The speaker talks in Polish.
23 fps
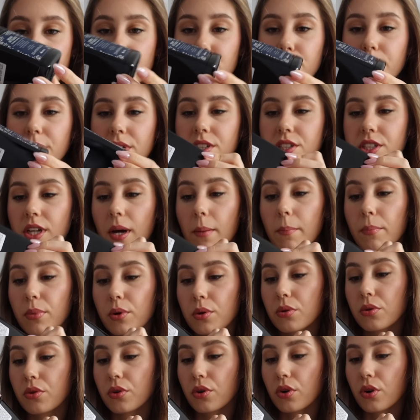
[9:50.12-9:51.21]
super
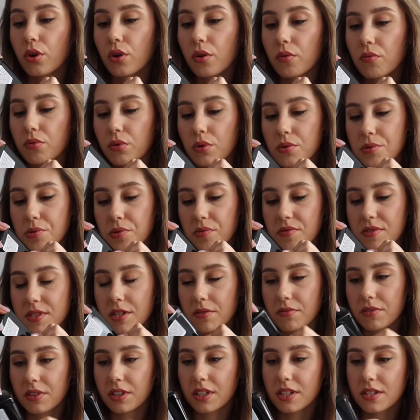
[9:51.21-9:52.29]
szampon do włosów z
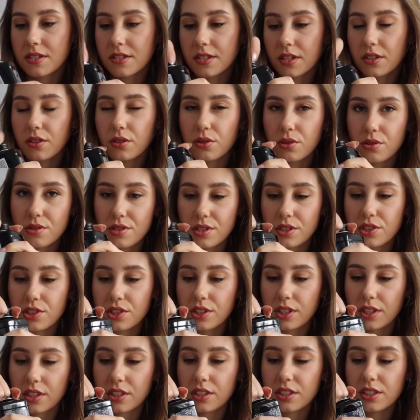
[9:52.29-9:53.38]
Davinesa, do
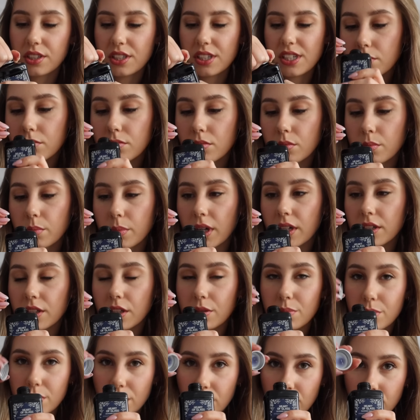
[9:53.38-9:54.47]
rozjaśnionych
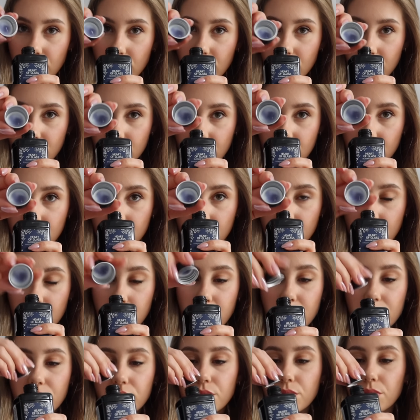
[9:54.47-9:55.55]
pachnie pięknie i jest
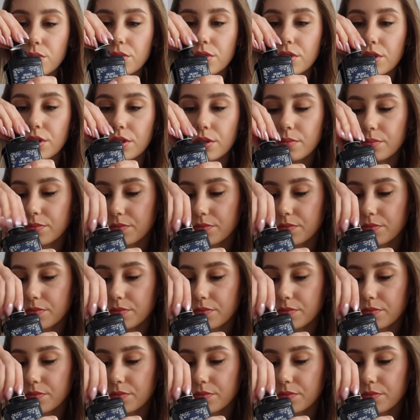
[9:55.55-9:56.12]
niebieściutki.